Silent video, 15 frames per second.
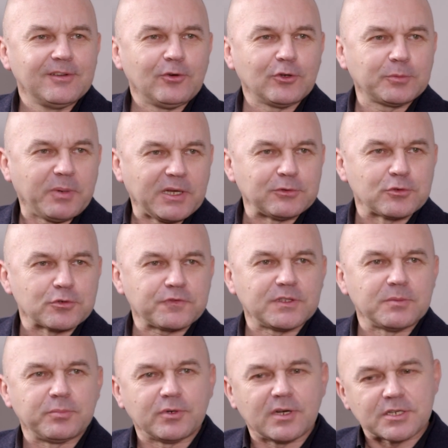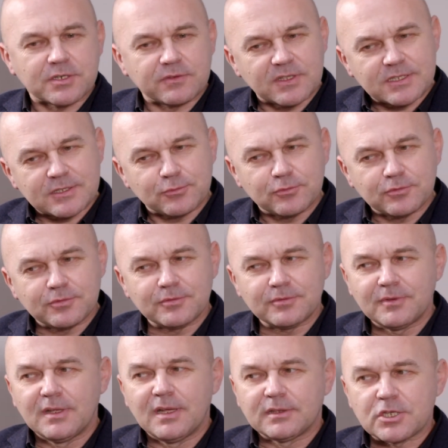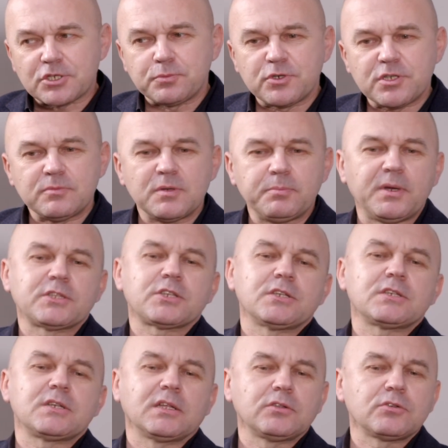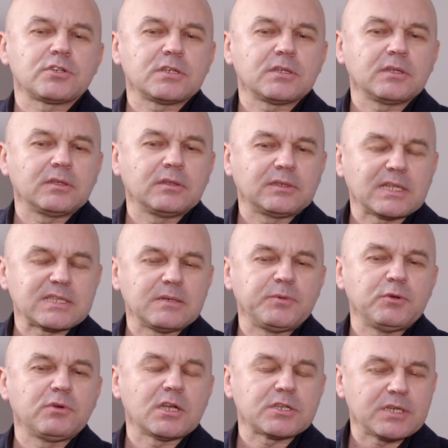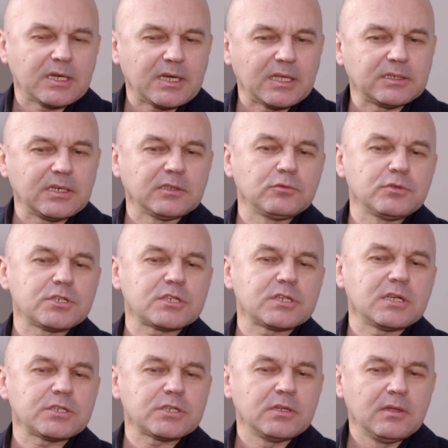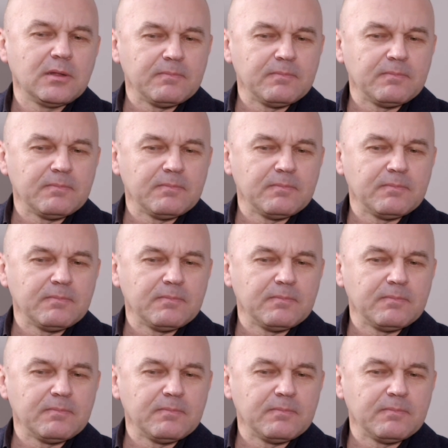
odpadło już w tym pucharze, więc tu też musimy patrzeć na to, że tacy piłkarze jak Adrian Łyszczarz,